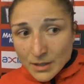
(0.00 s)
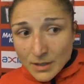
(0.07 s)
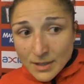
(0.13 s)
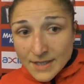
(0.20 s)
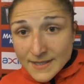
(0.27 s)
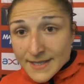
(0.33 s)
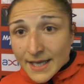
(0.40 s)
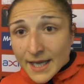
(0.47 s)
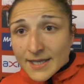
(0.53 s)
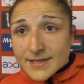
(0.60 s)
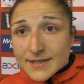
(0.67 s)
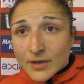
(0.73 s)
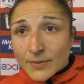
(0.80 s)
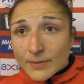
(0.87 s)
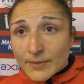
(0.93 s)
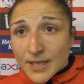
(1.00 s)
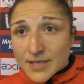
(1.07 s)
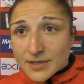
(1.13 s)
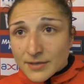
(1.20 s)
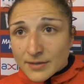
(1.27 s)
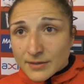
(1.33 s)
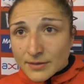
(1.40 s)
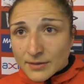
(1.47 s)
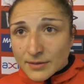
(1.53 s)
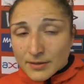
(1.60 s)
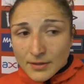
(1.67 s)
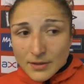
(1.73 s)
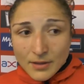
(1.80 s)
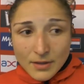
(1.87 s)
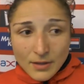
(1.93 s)
Qu'est-ce qui reste comme match
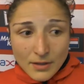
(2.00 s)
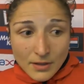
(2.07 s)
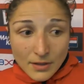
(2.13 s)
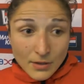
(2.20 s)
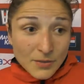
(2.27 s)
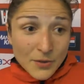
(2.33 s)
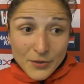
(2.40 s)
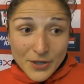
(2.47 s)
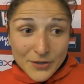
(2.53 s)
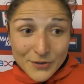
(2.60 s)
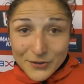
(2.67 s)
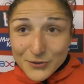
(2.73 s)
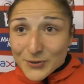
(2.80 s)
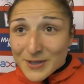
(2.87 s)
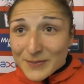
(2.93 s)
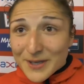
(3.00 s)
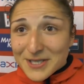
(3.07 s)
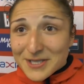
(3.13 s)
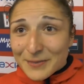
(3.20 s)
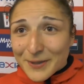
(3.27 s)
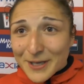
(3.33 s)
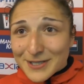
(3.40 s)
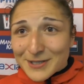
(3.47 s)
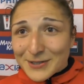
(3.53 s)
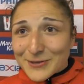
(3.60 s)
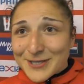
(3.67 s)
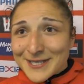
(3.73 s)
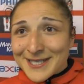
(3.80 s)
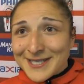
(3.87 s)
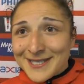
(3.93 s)
euh, mais on a encore tous les matchs à part
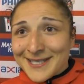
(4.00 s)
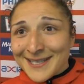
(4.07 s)
celui-ci.